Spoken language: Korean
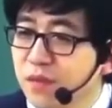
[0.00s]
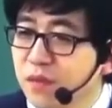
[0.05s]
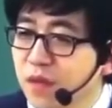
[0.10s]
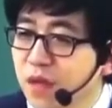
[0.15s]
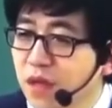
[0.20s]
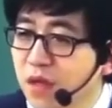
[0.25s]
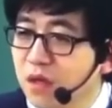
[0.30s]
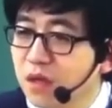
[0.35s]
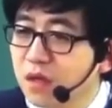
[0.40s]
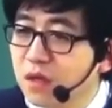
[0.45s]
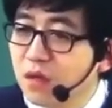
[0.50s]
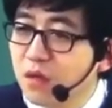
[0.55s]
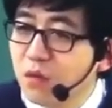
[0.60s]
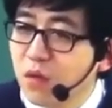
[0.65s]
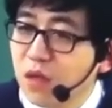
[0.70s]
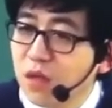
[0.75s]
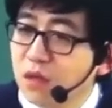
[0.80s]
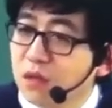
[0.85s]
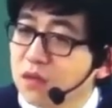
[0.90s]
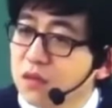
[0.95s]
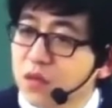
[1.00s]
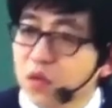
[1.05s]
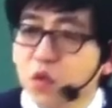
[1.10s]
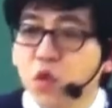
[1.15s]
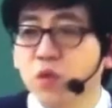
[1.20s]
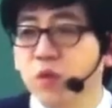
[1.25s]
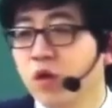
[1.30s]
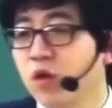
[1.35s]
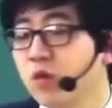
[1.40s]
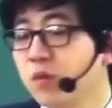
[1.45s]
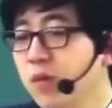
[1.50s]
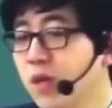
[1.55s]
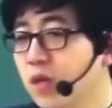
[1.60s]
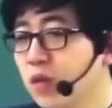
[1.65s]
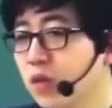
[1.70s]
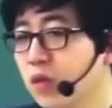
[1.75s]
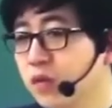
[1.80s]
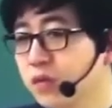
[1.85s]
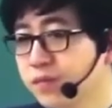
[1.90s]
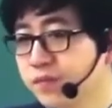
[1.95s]
예. 네. 왜? 천오백 원
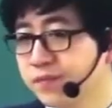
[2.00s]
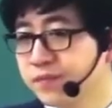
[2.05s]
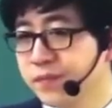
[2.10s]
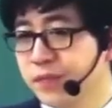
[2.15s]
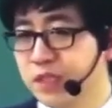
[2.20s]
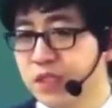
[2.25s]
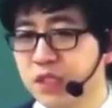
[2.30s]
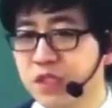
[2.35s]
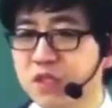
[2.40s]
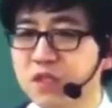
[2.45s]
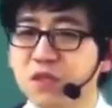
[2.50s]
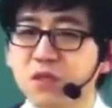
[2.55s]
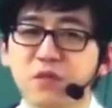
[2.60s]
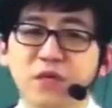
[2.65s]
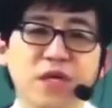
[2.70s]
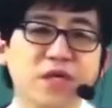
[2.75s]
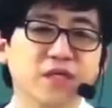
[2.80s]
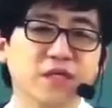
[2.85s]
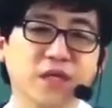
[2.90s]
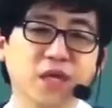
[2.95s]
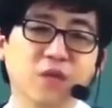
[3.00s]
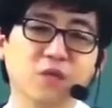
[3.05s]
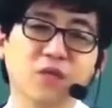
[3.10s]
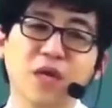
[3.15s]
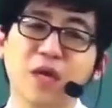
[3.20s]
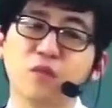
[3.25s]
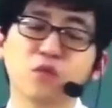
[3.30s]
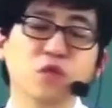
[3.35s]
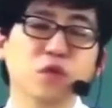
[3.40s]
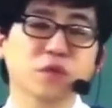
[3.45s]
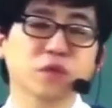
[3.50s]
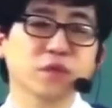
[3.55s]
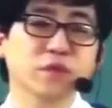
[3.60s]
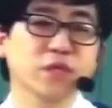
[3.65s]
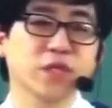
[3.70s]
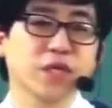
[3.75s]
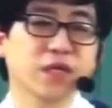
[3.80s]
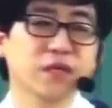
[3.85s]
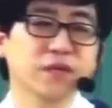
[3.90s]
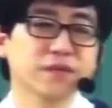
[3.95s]
받고 그 채점을 할 사람은 아무도
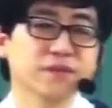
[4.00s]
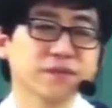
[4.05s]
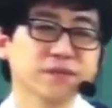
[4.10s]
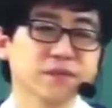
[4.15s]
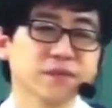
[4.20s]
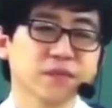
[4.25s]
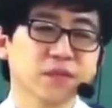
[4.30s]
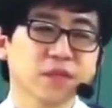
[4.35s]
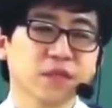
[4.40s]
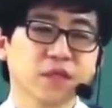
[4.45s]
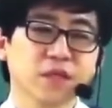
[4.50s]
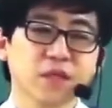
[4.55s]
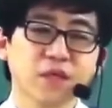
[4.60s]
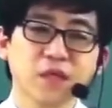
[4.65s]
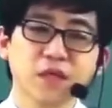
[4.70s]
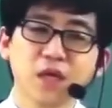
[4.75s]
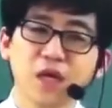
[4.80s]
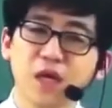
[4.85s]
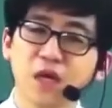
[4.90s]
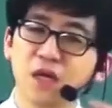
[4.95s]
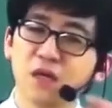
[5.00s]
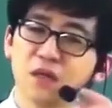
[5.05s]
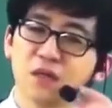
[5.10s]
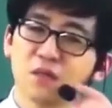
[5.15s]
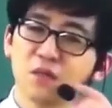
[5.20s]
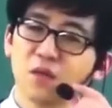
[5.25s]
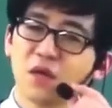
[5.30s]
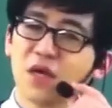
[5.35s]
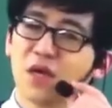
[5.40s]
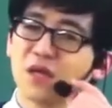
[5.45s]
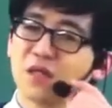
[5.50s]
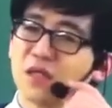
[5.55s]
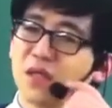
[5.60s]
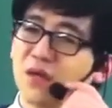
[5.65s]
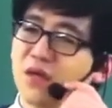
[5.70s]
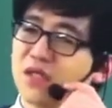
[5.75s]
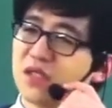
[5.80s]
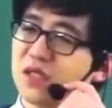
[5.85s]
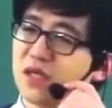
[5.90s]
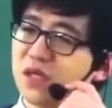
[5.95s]
없습니다. 그러니까 뭐
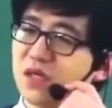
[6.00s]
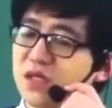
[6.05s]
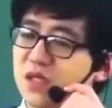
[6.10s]
강사와 의리를